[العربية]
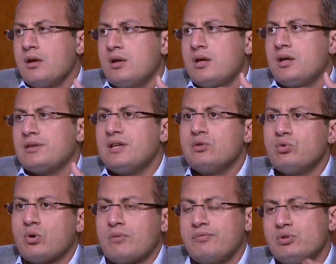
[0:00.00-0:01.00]
آه، ده
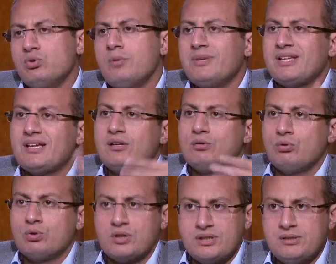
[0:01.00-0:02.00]
نوع في نوع من غير
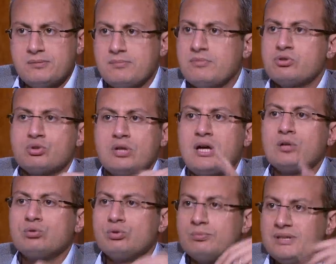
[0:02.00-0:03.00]
القرى دي الصداع على
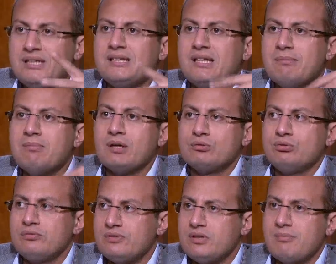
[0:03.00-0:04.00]
طول بيجي الدب على طول
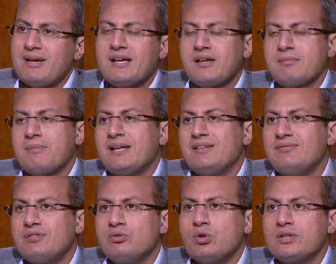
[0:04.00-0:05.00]
في الدماغ بعدين
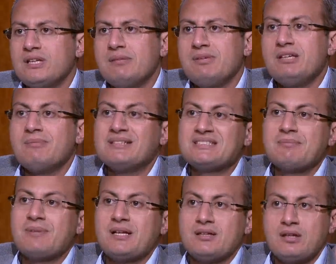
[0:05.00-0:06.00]
في نوع تاني بيجي مثلا
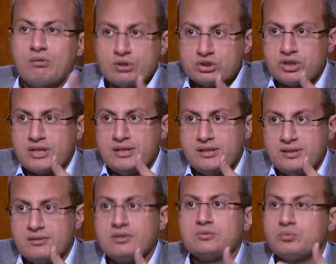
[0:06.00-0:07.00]
مع الدوره الشهريه
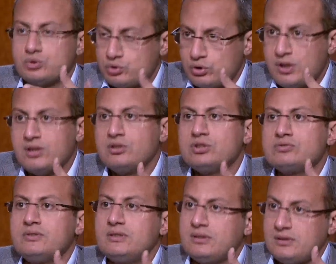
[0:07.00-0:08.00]
اسمه الصداع
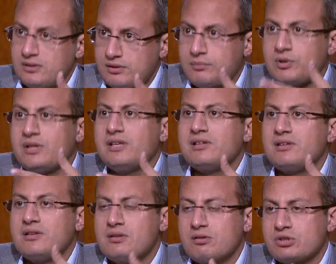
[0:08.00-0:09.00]
النصفي ريليتد
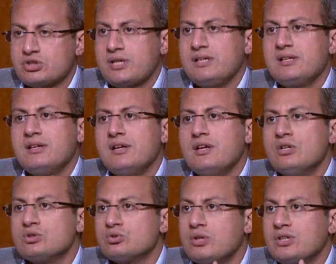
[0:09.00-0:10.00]
للدوره الشهريه
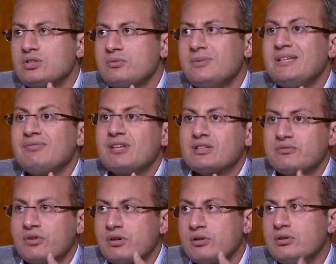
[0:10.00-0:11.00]
الصداع النصفي بيجي في
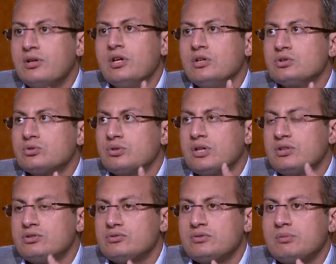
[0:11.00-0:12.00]
الاطفال الصداع
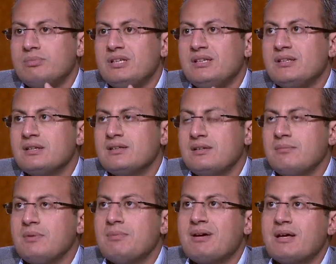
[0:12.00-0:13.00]
النصفي بيجي النت...
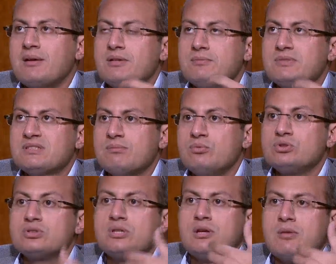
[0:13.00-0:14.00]
بيبقى بيسموه
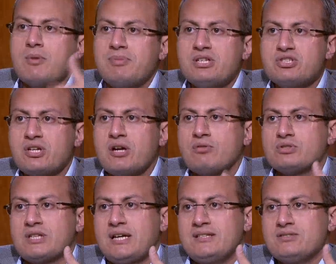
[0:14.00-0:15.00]
هيميبليجيك او
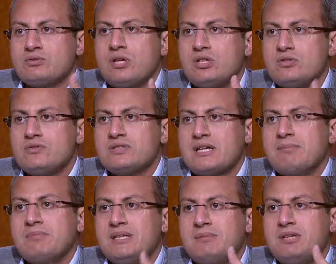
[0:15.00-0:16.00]
ساعات الصداع النصفي ساعات
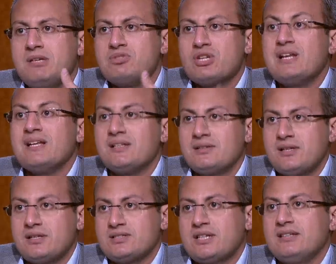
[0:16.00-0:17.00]
بيجي بشلل
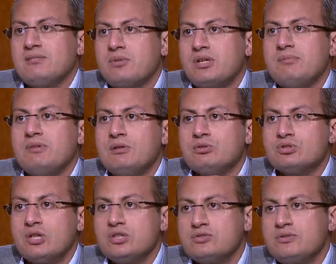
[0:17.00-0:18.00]
يعني ساعات المريض بيجي له صداع
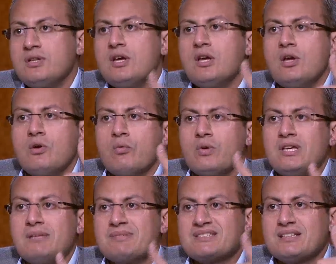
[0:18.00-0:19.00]
نصفي ويجي
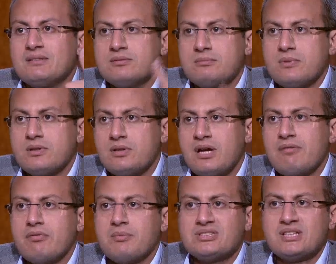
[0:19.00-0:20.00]
مثلا ضعف
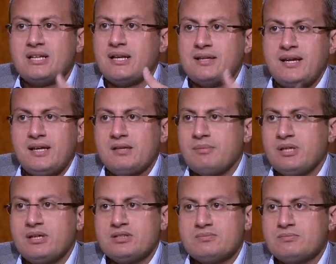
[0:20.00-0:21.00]
مثلا على ناحيه من
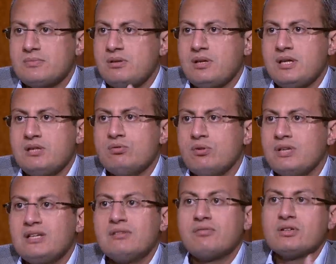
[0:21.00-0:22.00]
الجسم يعني ايد
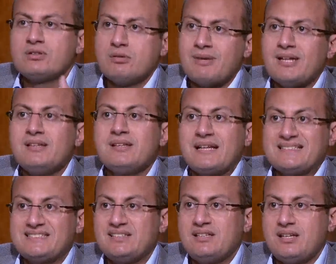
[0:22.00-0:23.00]
والرجل فتره وبعدين
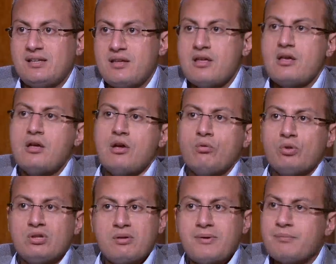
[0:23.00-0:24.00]
يتحسن تاني مم. ودي
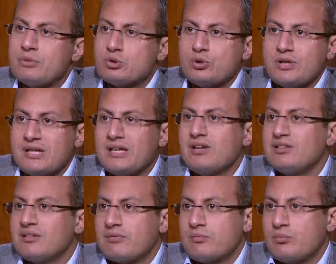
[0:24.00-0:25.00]
طبعا بنشك ان هي
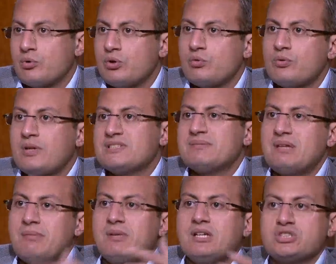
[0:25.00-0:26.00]
جلطه في المخ ولازم
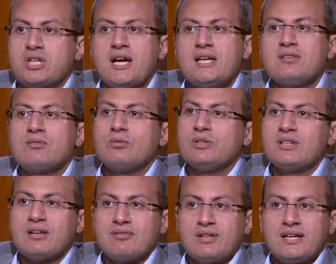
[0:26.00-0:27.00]
نعمل اشعاعات ويطلع
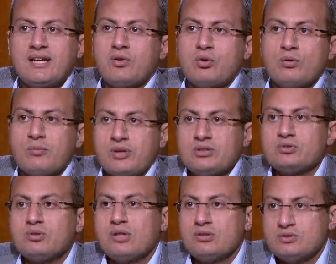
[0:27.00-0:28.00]
مم. في الاخر ان هو مريض
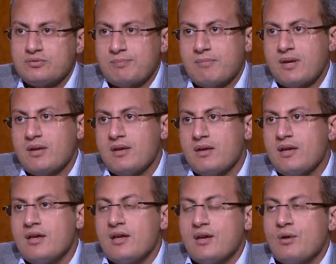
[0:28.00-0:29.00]
صداع نصفي
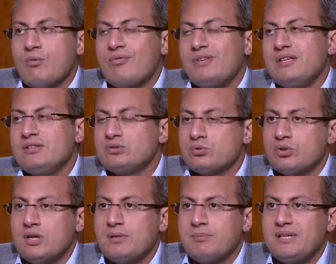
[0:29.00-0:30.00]
وفي
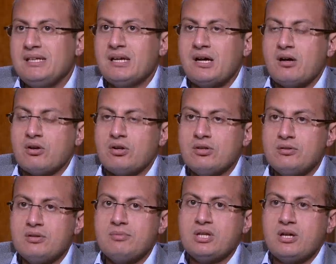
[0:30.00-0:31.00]
صداع بيجي اعراض
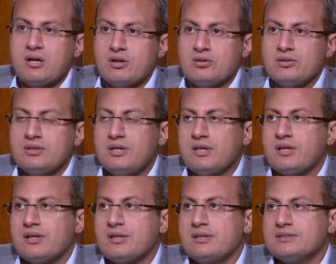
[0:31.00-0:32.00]
من اعراض
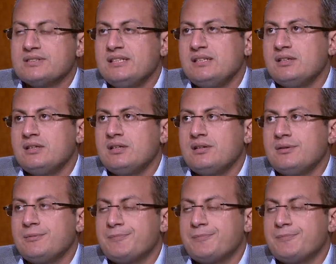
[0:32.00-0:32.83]
آه، زي آه،